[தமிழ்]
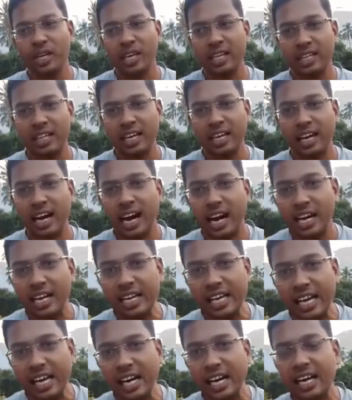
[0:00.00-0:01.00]
இந்த
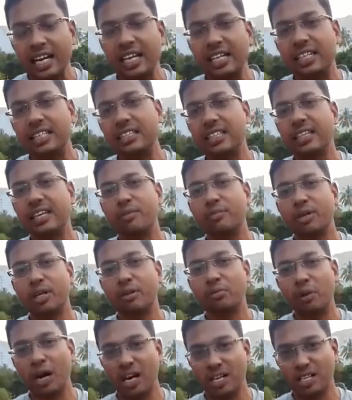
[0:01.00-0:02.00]
காலனிய காலகட்டத்தில் ஏற்பட்ட
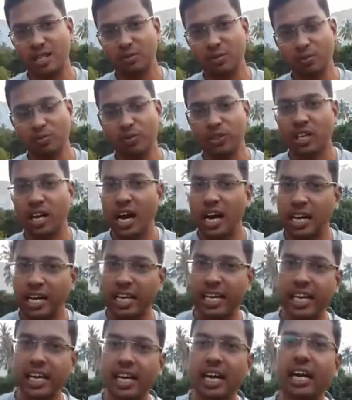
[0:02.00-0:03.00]
மாற்றமும்
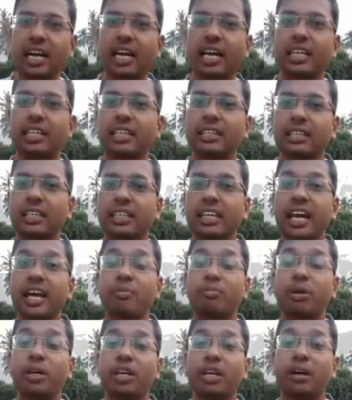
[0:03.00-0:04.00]
காலனிய காலகட்டத்தில்
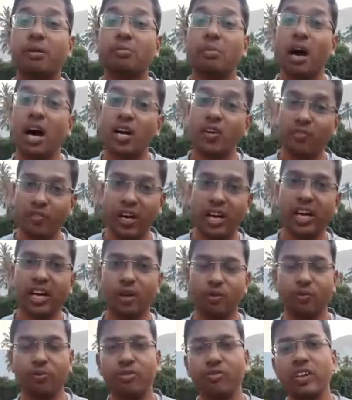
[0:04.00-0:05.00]
ஏற்பட்ட
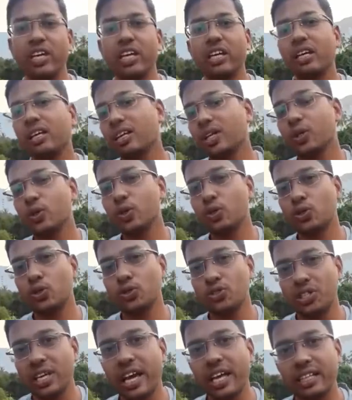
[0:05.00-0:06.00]
மாறுவினைகளும் வி யூஸ் டு
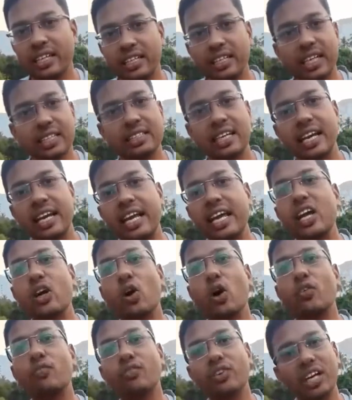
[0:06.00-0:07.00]
சே தட் எஸ் அ
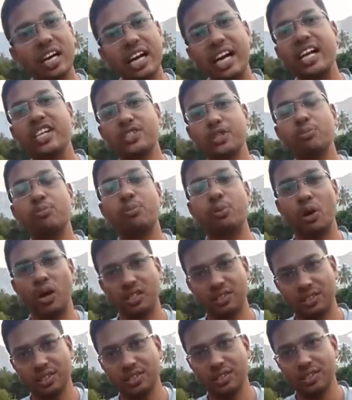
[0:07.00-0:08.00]
ரீகான்ஃபிகரேஷன்
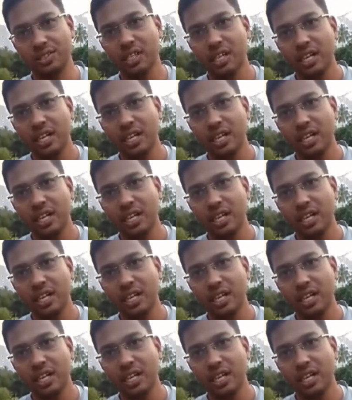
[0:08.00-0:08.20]
ப்ராசஸ்